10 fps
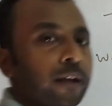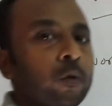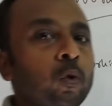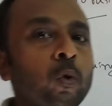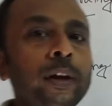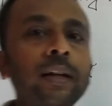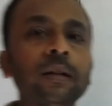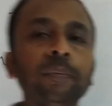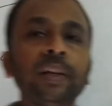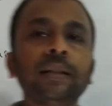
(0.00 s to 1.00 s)
কোনো একটা
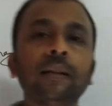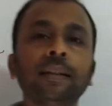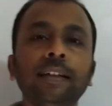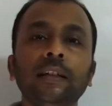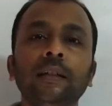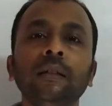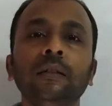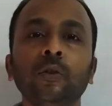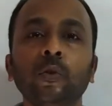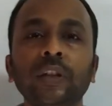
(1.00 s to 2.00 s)
মেটালকে
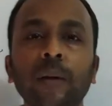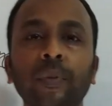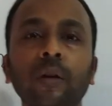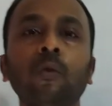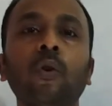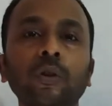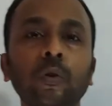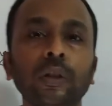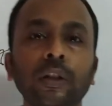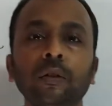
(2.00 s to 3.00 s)
যদি আমরা হট
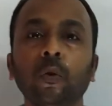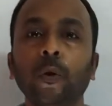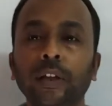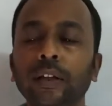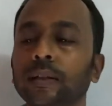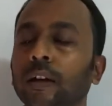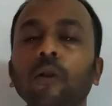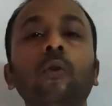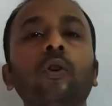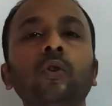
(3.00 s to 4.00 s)
ওয়ার্কিং করি তাহলে
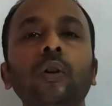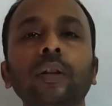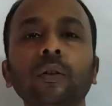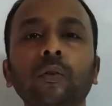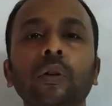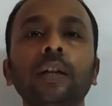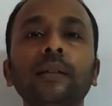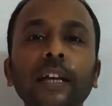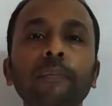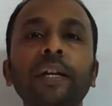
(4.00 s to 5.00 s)
হট ওয়ার্কিং করলে
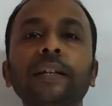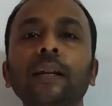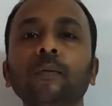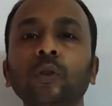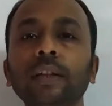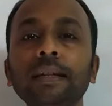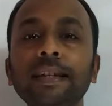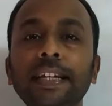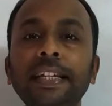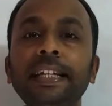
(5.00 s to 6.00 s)
সেই মেটালের মধ্যে
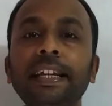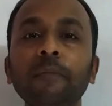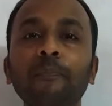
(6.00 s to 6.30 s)
কি কি